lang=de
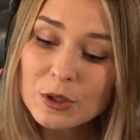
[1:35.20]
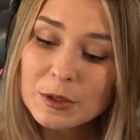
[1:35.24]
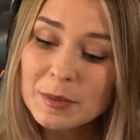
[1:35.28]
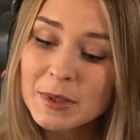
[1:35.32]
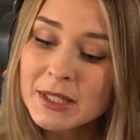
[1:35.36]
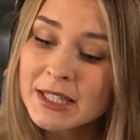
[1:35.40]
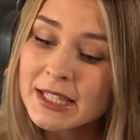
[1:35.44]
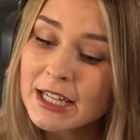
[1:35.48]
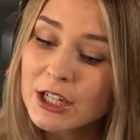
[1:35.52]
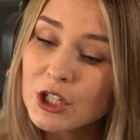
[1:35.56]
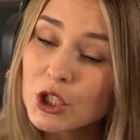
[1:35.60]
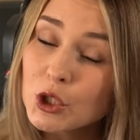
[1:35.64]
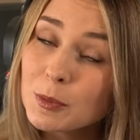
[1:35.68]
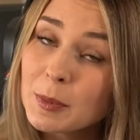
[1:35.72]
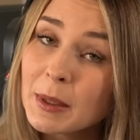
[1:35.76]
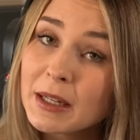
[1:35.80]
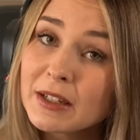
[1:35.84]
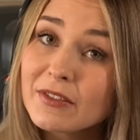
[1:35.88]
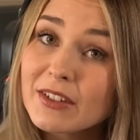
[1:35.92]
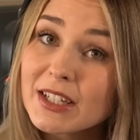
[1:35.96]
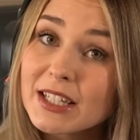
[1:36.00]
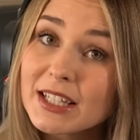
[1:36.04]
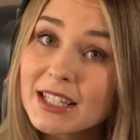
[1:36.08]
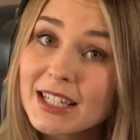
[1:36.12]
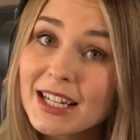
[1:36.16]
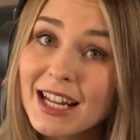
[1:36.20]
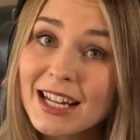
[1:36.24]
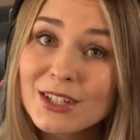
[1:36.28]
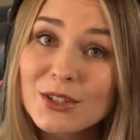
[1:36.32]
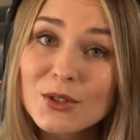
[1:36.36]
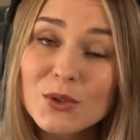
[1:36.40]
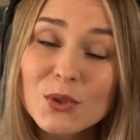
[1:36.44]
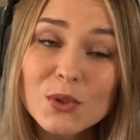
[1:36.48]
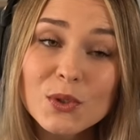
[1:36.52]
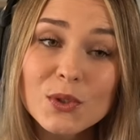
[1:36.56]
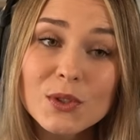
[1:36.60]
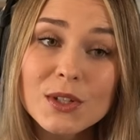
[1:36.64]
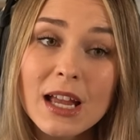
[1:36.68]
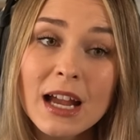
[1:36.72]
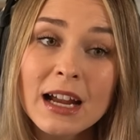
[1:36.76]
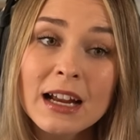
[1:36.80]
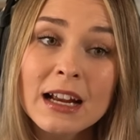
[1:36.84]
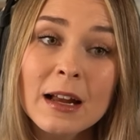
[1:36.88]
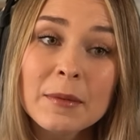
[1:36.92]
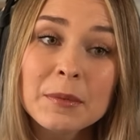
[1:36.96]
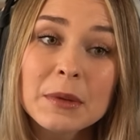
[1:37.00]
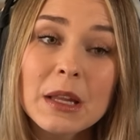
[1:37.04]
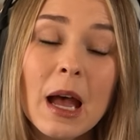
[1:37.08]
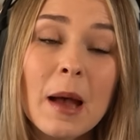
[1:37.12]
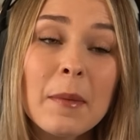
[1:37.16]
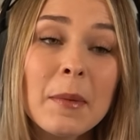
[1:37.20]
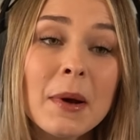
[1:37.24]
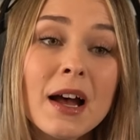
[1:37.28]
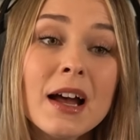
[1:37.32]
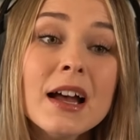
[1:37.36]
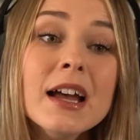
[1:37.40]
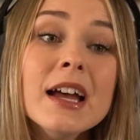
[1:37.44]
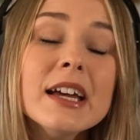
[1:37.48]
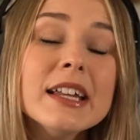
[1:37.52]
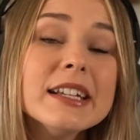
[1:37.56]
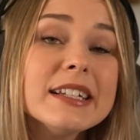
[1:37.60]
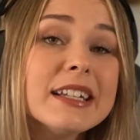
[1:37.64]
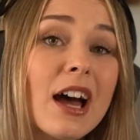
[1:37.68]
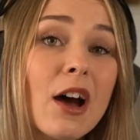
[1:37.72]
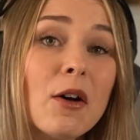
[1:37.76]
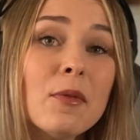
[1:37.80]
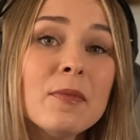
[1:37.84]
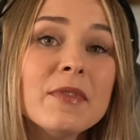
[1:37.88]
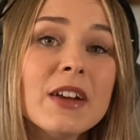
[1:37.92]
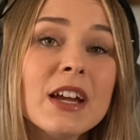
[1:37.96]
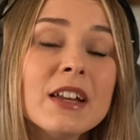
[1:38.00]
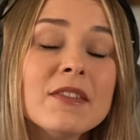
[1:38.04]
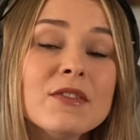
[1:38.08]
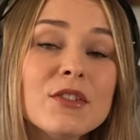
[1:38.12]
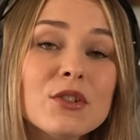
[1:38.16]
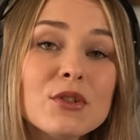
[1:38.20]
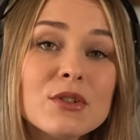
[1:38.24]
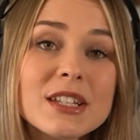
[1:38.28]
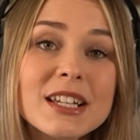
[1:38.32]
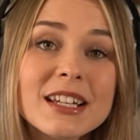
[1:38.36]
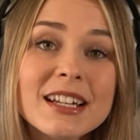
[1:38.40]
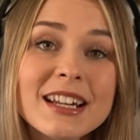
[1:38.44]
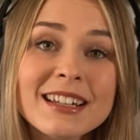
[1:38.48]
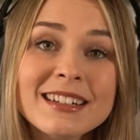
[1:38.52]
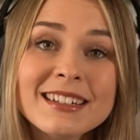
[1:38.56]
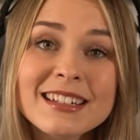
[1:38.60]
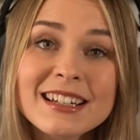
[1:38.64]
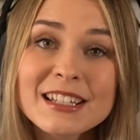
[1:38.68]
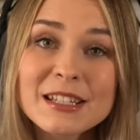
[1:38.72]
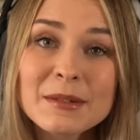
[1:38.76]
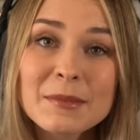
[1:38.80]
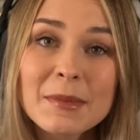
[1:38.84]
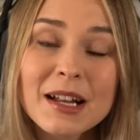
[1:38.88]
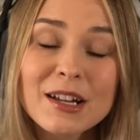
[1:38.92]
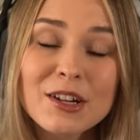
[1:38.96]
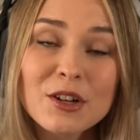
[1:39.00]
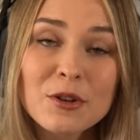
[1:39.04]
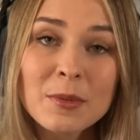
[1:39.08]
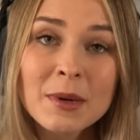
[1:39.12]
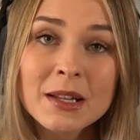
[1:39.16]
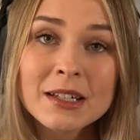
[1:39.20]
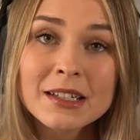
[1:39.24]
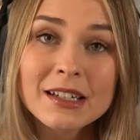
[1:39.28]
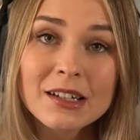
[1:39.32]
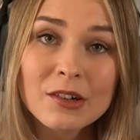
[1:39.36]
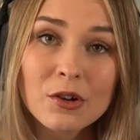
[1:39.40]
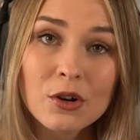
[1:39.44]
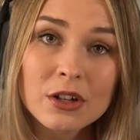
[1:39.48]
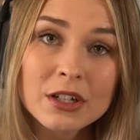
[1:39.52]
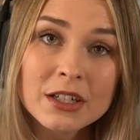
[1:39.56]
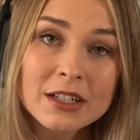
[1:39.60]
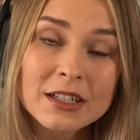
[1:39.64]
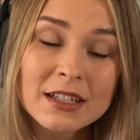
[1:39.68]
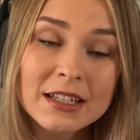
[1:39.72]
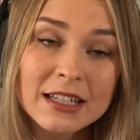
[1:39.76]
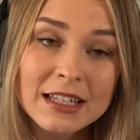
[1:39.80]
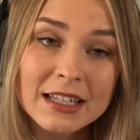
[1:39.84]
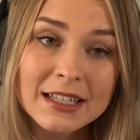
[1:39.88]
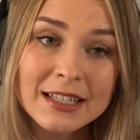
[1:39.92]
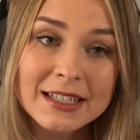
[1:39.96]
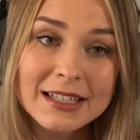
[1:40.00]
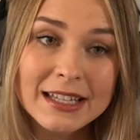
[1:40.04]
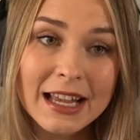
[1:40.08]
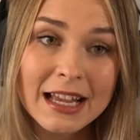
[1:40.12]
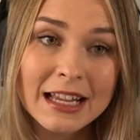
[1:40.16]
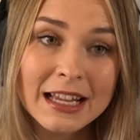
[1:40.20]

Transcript: ich bin sehr gespannt, was ihr dazu zu sagen habt, aber darum werden wir uns ein anderes Mal kümmern, denn heute geht es